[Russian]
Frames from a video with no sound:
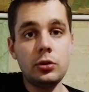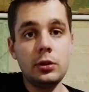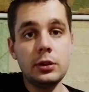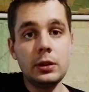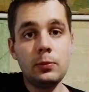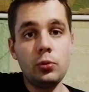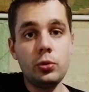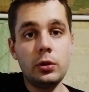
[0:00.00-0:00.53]
Не
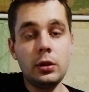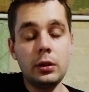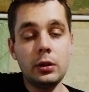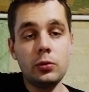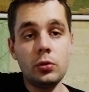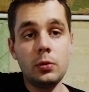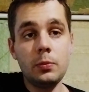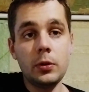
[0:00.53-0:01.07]
забудьте,
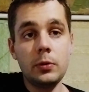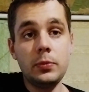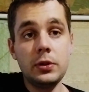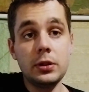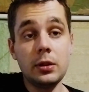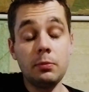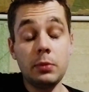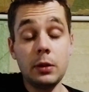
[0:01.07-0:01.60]
кто не
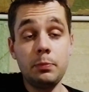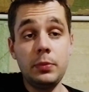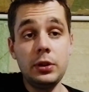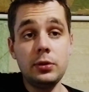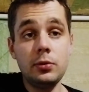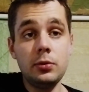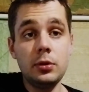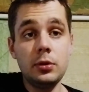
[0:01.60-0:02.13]
подписан,
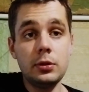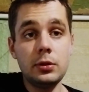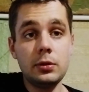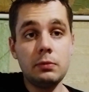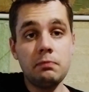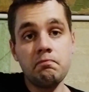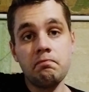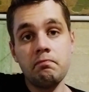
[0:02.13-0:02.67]
подписывайтесь.